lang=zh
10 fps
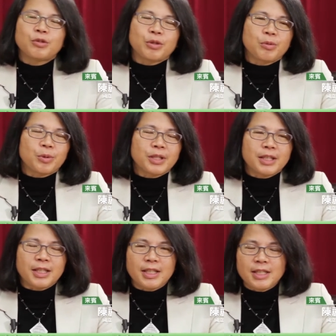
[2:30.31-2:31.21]
所以我
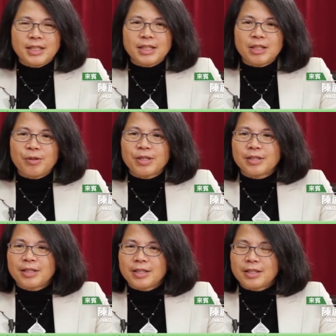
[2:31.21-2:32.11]
的第一志
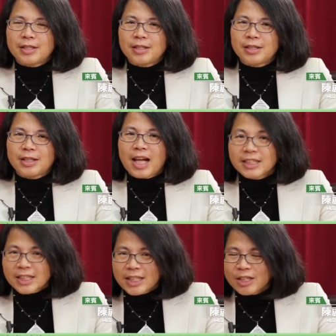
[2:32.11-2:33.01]
愿其实是大
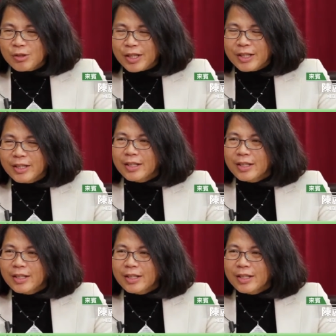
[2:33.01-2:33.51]
气科学。